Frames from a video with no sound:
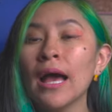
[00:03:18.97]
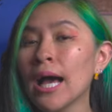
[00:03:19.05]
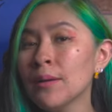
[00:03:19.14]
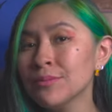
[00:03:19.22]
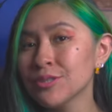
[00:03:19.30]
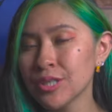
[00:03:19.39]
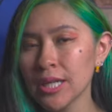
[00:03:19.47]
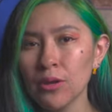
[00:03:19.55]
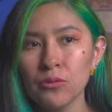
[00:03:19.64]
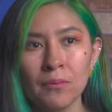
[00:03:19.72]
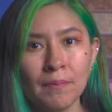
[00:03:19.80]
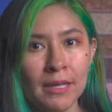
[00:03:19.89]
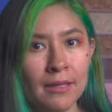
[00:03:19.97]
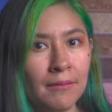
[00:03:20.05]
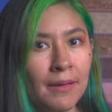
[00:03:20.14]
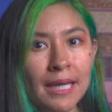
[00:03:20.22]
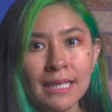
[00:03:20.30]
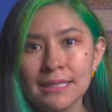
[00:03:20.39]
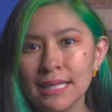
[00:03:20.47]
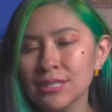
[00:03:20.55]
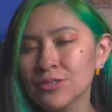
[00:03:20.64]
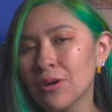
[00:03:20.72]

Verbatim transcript: ambos salieron un par de veces,